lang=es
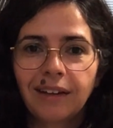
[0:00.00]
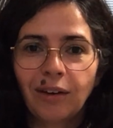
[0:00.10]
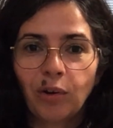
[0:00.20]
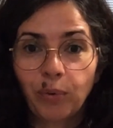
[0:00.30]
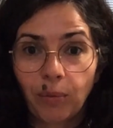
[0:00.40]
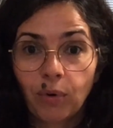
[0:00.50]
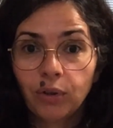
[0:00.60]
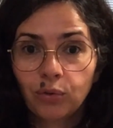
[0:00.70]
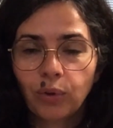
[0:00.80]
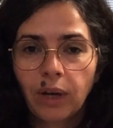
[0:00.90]
y que los podemos
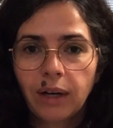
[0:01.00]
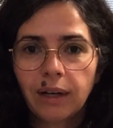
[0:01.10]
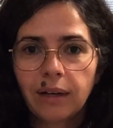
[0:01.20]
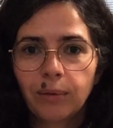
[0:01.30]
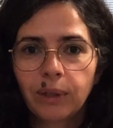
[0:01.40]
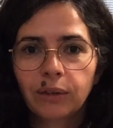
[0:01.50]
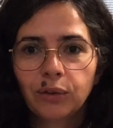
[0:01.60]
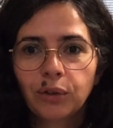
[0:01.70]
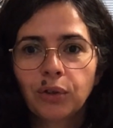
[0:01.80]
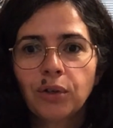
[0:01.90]
estudiar en el
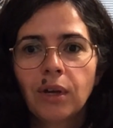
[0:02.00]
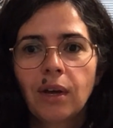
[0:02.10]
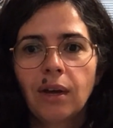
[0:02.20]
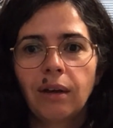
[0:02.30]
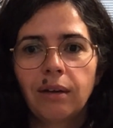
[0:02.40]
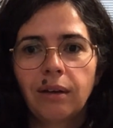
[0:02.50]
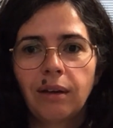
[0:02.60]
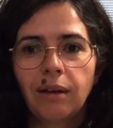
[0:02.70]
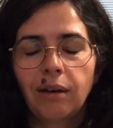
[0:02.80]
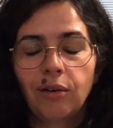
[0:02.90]
laboratorio
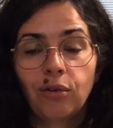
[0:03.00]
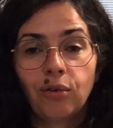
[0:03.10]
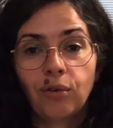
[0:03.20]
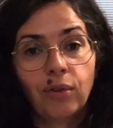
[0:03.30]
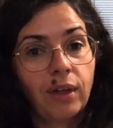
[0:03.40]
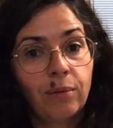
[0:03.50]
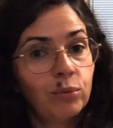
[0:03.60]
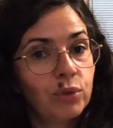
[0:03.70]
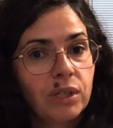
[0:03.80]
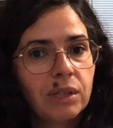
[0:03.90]
eh, nos da
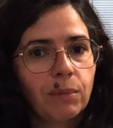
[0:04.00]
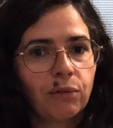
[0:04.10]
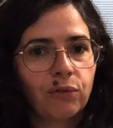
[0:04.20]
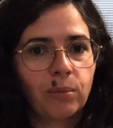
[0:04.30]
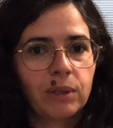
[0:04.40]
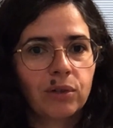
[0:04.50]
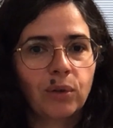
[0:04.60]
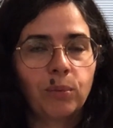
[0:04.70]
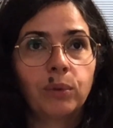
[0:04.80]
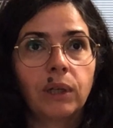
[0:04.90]
muchísima
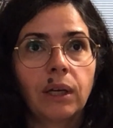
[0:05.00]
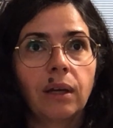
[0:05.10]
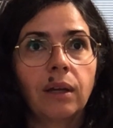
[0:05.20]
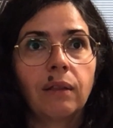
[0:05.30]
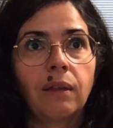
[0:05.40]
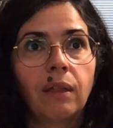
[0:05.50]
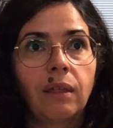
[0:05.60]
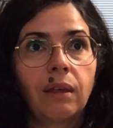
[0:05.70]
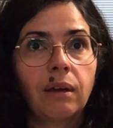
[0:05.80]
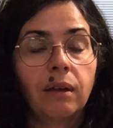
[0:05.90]
información porque
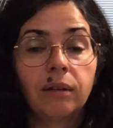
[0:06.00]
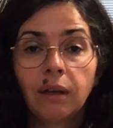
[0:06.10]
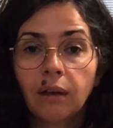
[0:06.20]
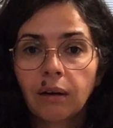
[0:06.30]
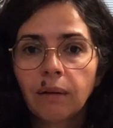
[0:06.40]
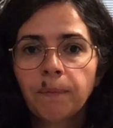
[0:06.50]
desde Tierra